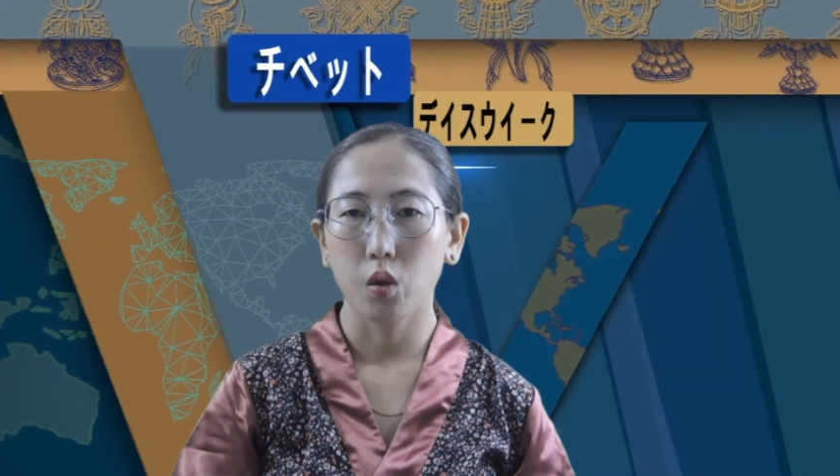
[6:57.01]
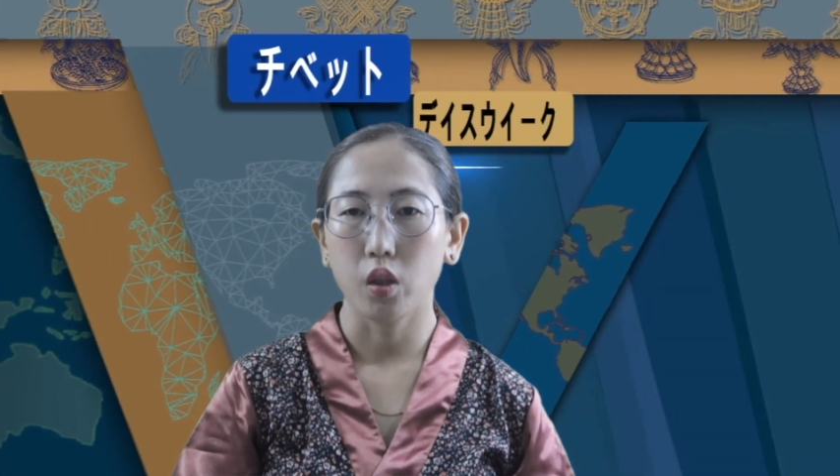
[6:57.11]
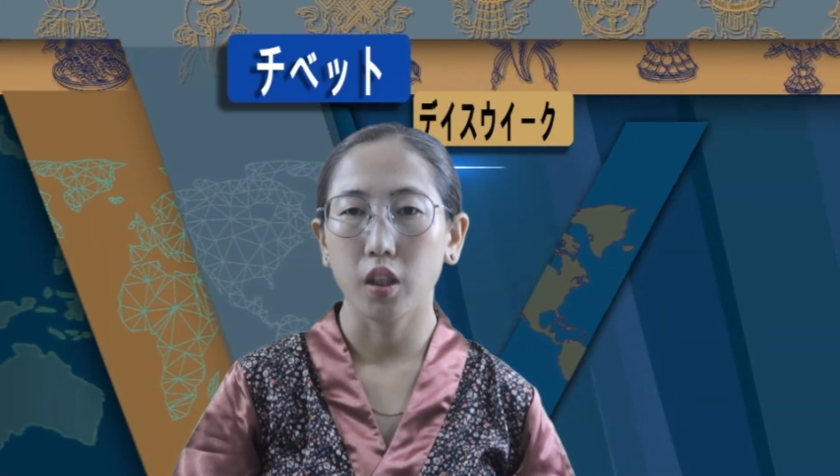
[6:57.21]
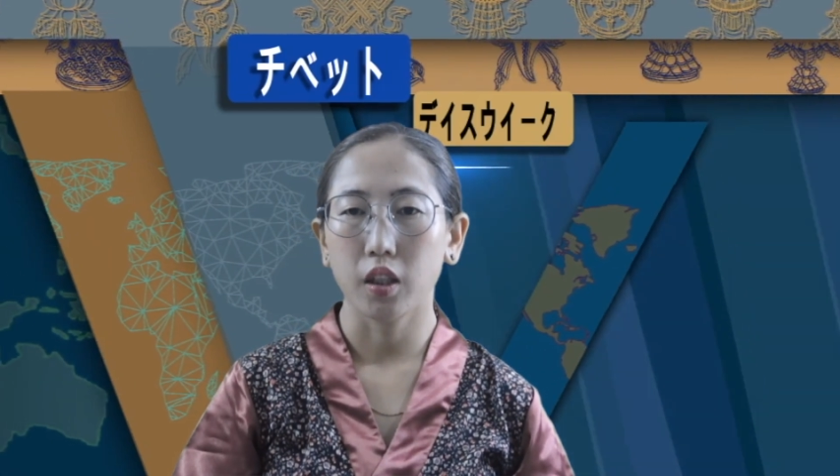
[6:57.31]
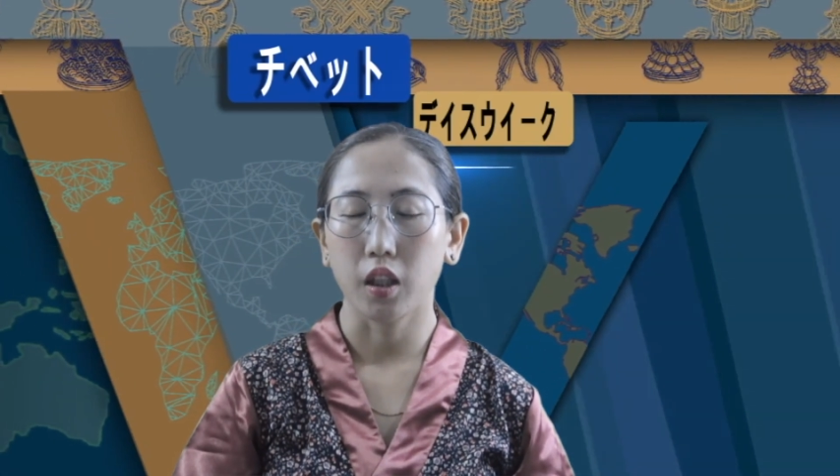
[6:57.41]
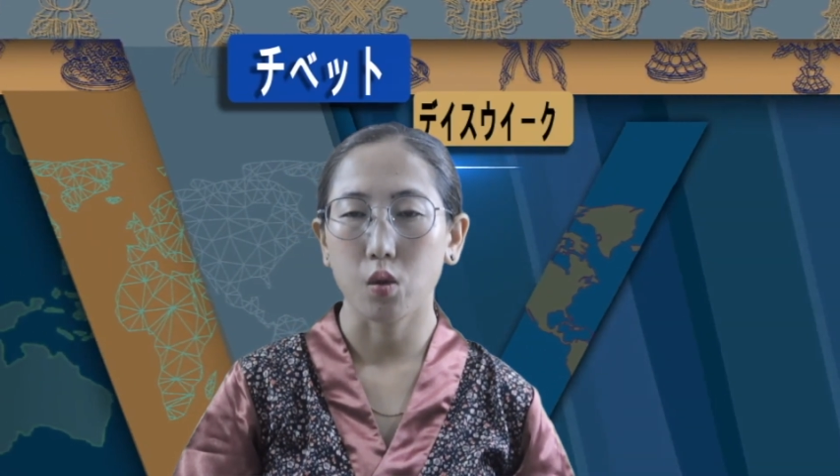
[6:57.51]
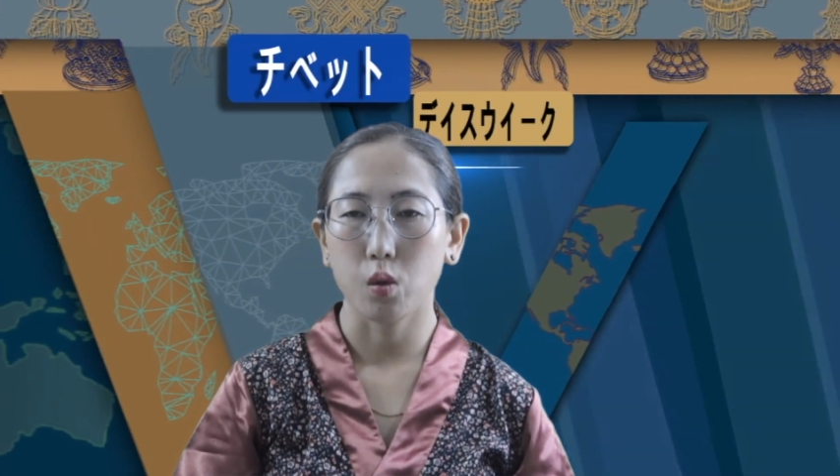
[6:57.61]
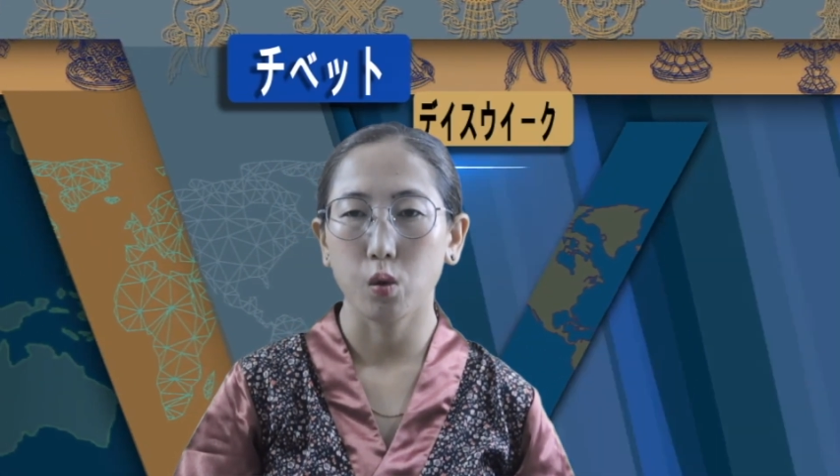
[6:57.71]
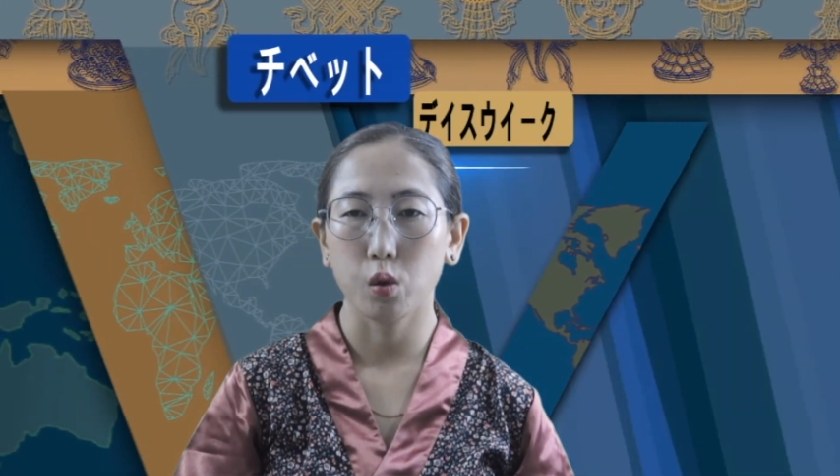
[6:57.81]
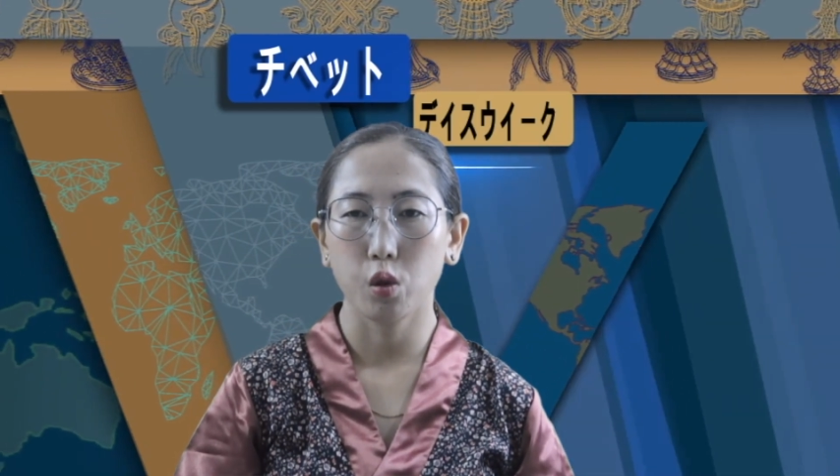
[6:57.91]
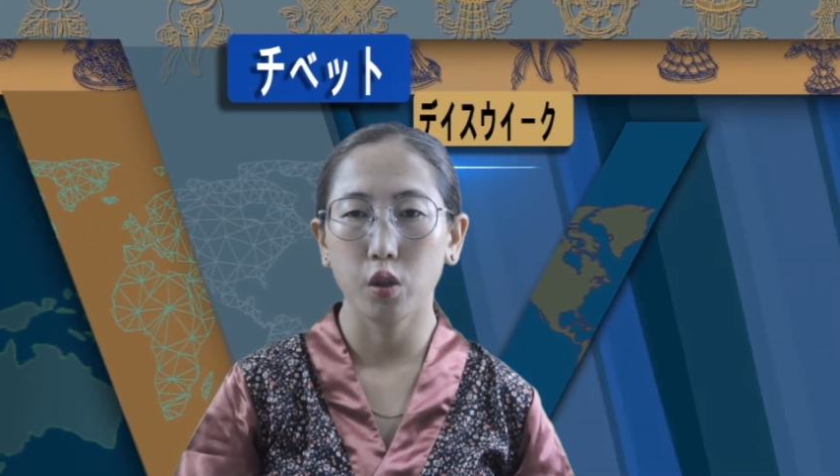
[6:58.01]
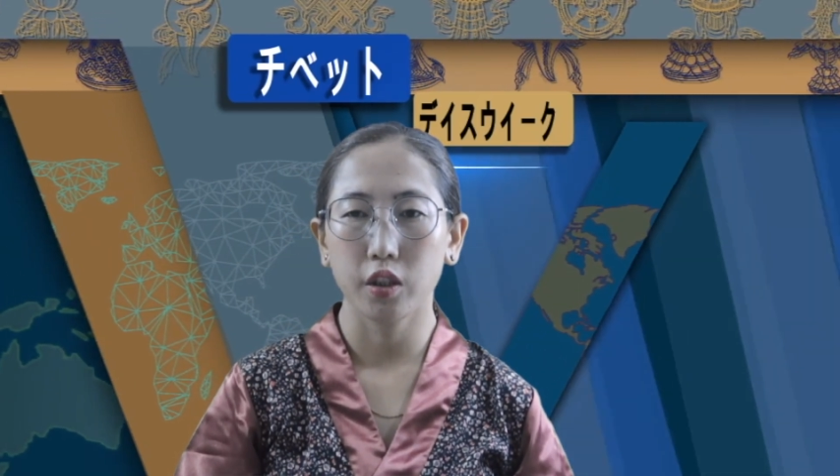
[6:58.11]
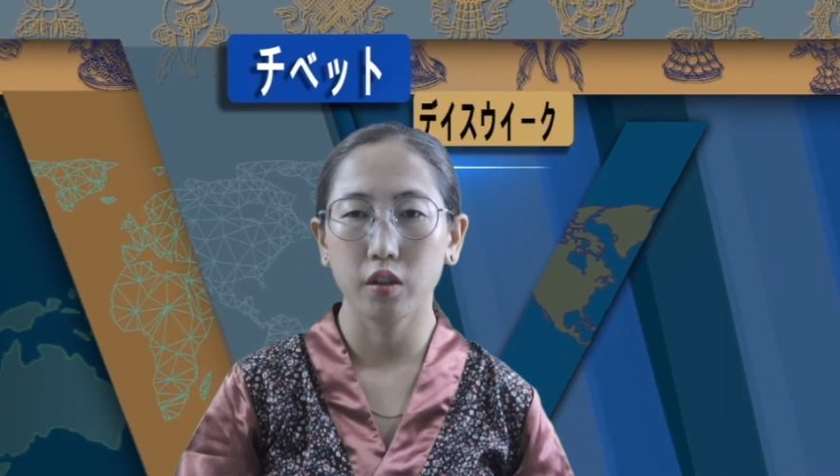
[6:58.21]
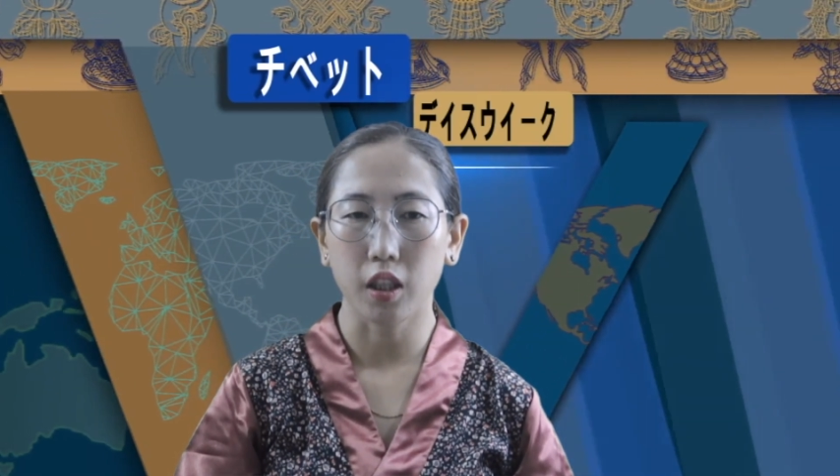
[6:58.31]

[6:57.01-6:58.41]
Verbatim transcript: のリンがその教育